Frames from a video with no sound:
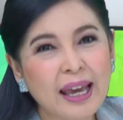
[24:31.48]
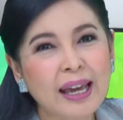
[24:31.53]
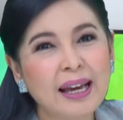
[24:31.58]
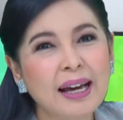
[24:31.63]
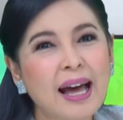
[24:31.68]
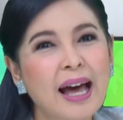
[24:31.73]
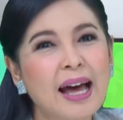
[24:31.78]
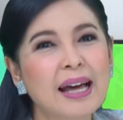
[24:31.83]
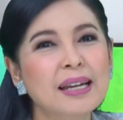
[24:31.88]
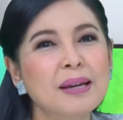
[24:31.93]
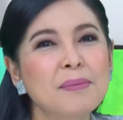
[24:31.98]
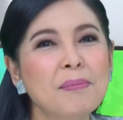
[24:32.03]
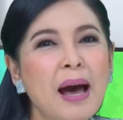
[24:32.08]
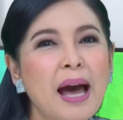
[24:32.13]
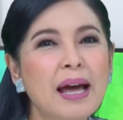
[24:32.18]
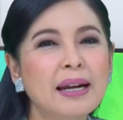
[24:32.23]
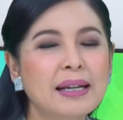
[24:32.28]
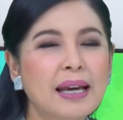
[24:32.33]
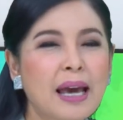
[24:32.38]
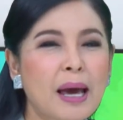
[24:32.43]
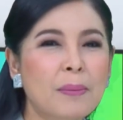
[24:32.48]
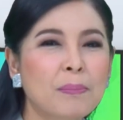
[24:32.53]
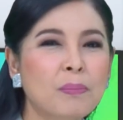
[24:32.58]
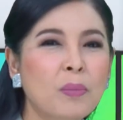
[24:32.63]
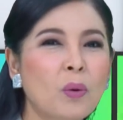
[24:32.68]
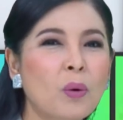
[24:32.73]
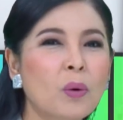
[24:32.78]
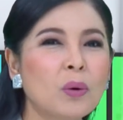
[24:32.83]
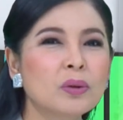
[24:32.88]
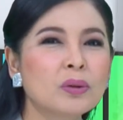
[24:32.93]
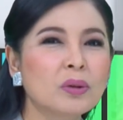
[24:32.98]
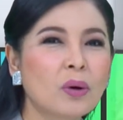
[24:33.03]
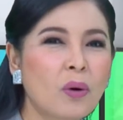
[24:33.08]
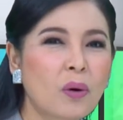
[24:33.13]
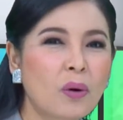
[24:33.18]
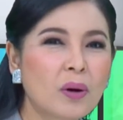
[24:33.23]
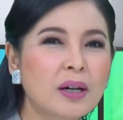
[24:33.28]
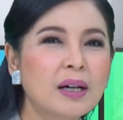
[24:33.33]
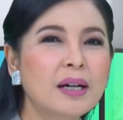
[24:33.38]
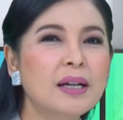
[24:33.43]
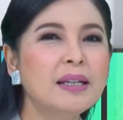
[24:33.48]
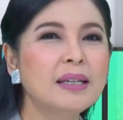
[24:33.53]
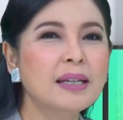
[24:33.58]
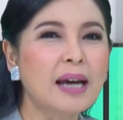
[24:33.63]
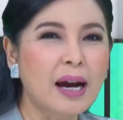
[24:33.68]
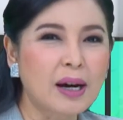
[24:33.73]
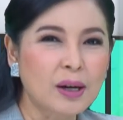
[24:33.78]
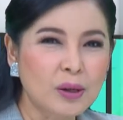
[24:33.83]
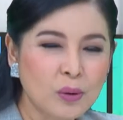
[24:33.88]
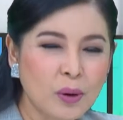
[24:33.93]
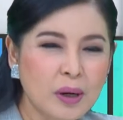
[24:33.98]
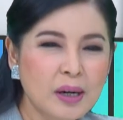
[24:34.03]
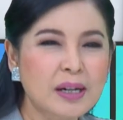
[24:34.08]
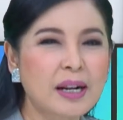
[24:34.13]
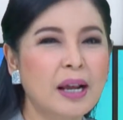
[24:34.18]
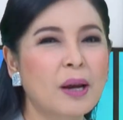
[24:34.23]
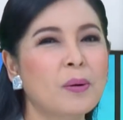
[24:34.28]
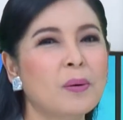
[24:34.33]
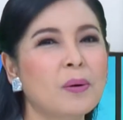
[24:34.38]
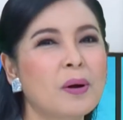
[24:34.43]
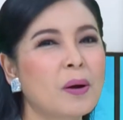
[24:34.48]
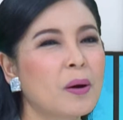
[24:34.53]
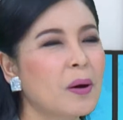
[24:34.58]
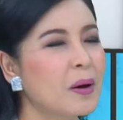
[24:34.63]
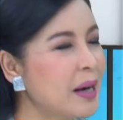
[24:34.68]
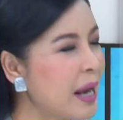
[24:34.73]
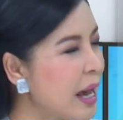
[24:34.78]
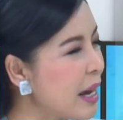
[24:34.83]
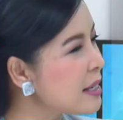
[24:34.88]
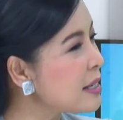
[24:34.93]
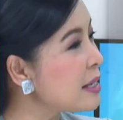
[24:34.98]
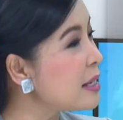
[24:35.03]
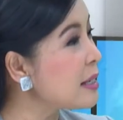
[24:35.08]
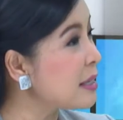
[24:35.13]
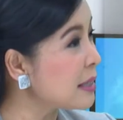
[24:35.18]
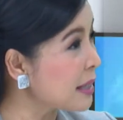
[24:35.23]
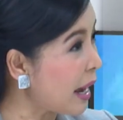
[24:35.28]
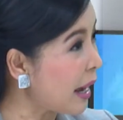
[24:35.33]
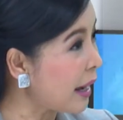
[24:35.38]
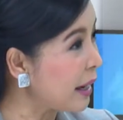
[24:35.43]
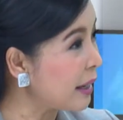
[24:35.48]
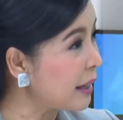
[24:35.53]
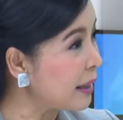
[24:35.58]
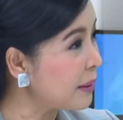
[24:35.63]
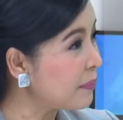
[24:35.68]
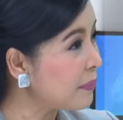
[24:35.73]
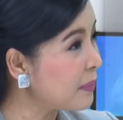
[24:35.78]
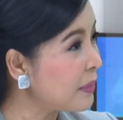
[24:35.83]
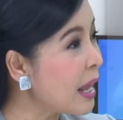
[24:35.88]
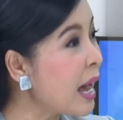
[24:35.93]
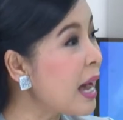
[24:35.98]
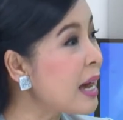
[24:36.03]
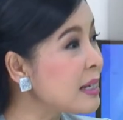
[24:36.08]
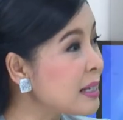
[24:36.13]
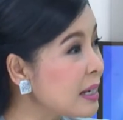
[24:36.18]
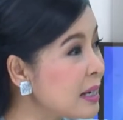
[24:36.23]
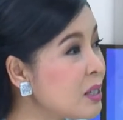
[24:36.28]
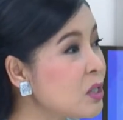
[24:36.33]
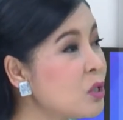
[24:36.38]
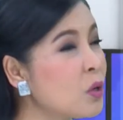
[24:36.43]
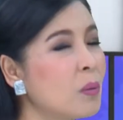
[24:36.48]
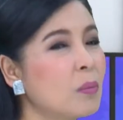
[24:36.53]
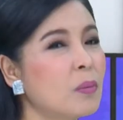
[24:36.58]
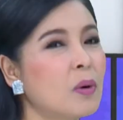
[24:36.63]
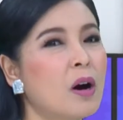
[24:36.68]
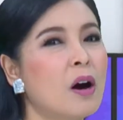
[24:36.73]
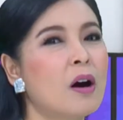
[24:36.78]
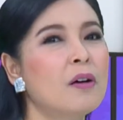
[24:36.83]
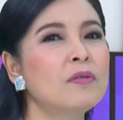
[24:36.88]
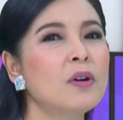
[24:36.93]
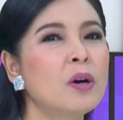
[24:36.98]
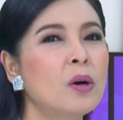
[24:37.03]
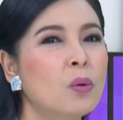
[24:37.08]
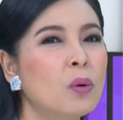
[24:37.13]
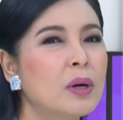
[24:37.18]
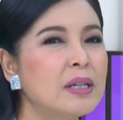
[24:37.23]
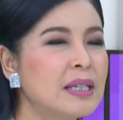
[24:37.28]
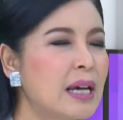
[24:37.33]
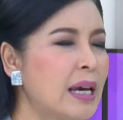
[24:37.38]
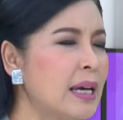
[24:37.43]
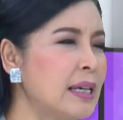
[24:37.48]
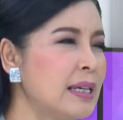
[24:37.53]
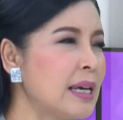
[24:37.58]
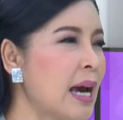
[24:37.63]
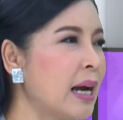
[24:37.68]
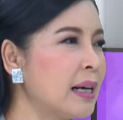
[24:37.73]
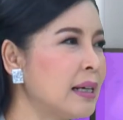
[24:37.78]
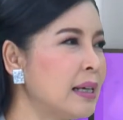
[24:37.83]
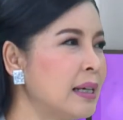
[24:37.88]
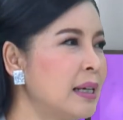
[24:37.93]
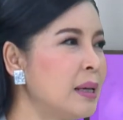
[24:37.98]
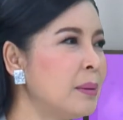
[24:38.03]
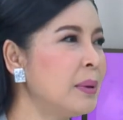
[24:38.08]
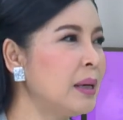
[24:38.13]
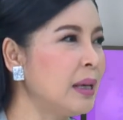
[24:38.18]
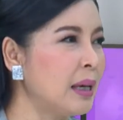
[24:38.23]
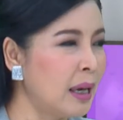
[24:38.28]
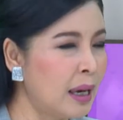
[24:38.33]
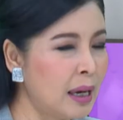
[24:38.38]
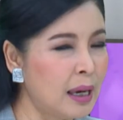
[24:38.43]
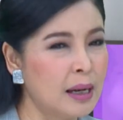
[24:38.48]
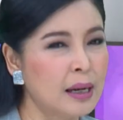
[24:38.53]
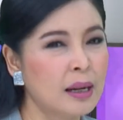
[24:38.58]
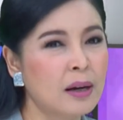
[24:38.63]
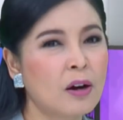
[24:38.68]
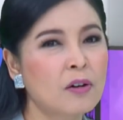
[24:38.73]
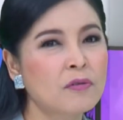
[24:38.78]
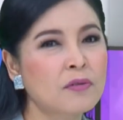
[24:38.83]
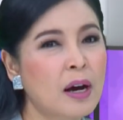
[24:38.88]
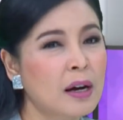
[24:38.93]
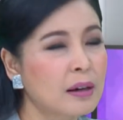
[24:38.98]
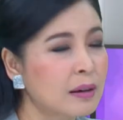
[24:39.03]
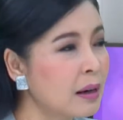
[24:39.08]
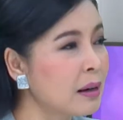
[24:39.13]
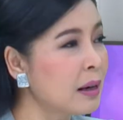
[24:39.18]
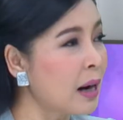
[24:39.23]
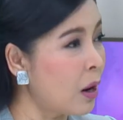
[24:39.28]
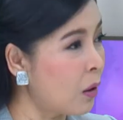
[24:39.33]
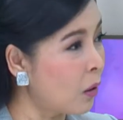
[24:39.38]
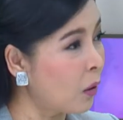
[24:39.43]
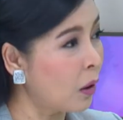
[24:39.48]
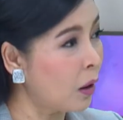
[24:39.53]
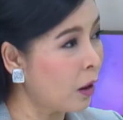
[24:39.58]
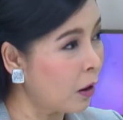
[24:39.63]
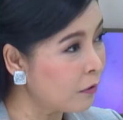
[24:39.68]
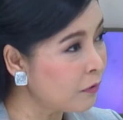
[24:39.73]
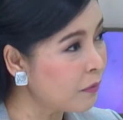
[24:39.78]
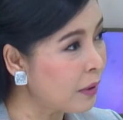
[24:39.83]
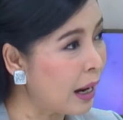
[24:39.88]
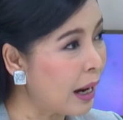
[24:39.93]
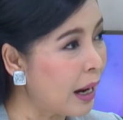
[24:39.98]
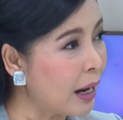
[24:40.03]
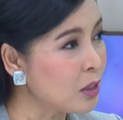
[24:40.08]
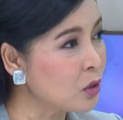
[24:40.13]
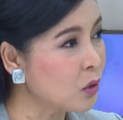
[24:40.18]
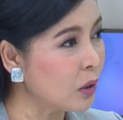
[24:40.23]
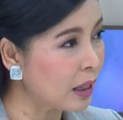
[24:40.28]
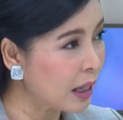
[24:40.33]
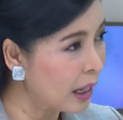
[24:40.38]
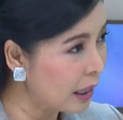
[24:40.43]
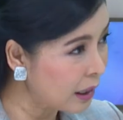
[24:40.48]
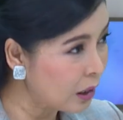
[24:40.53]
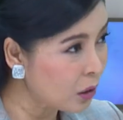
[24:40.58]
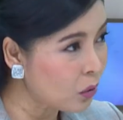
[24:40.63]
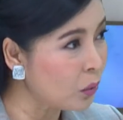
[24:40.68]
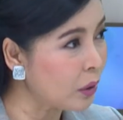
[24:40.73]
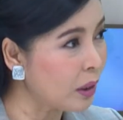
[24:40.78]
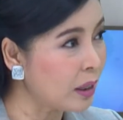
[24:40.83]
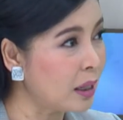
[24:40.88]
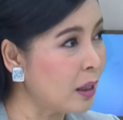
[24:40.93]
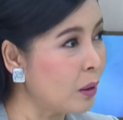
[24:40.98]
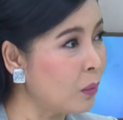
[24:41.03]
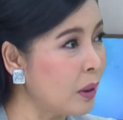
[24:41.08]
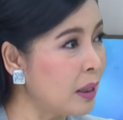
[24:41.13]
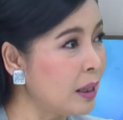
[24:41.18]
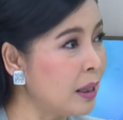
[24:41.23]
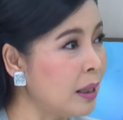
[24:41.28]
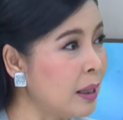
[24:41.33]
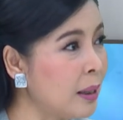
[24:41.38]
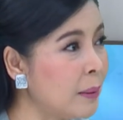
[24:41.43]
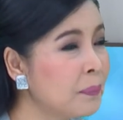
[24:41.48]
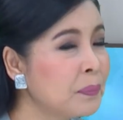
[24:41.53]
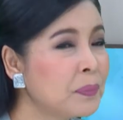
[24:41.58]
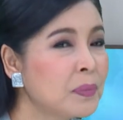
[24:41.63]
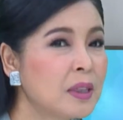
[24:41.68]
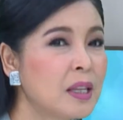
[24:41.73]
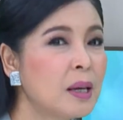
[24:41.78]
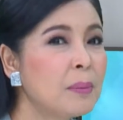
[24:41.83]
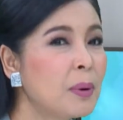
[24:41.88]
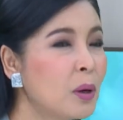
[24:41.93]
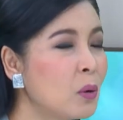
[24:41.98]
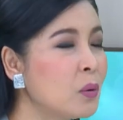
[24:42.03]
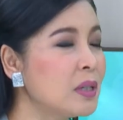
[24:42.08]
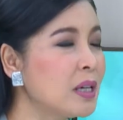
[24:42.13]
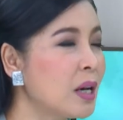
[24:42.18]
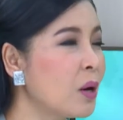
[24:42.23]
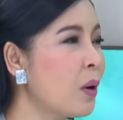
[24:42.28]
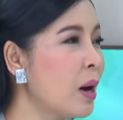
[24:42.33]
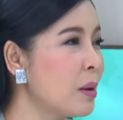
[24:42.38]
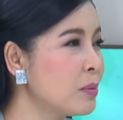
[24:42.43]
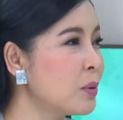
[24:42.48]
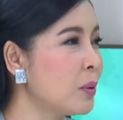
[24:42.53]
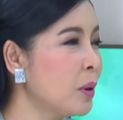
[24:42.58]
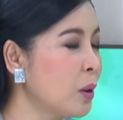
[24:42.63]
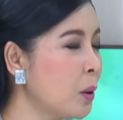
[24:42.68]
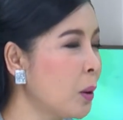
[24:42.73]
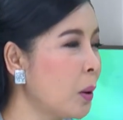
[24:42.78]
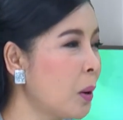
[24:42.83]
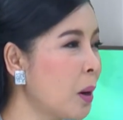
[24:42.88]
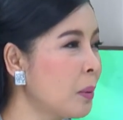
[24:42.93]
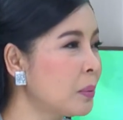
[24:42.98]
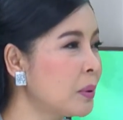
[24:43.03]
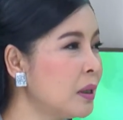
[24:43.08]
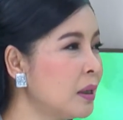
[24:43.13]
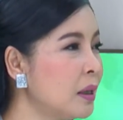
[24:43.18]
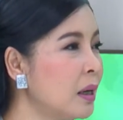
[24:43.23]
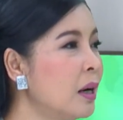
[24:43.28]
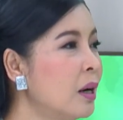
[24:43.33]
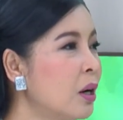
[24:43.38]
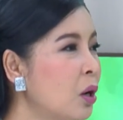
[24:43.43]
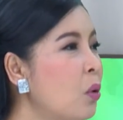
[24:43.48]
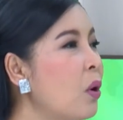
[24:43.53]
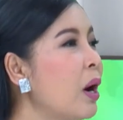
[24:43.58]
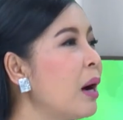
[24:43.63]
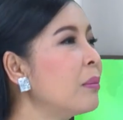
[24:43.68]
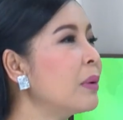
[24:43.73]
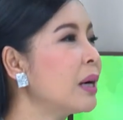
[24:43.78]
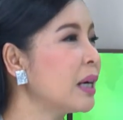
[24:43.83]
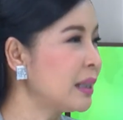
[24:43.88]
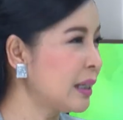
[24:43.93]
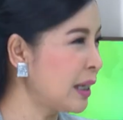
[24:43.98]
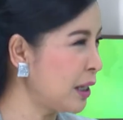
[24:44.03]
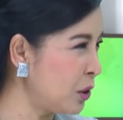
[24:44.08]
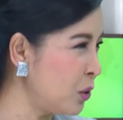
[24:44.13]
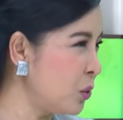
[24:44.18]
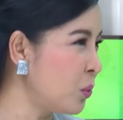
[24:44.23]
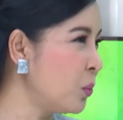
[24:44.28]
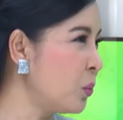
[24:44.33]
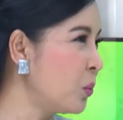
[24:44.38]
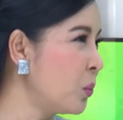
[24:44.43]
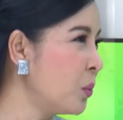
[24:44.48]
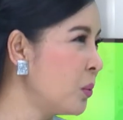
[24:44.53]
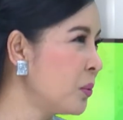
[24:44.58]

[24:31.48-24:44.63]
เองค่ะที่บ้านแกะปูโตขึ้นอย่างรวดเร็วแล้วก็น่าชื่นใจน่าชื่นชมกอล์ฟหัวใจอีกอย่างหนึ่งที่พี่หนิงเห็นแล้วก็ฟังเรื่องราวของกอล์ฟมาจนกระทั่งได้คุยกันในวันนี้ที่เป็นหัวใจความสำเร็จของกอล์ฟคือความกตัญญู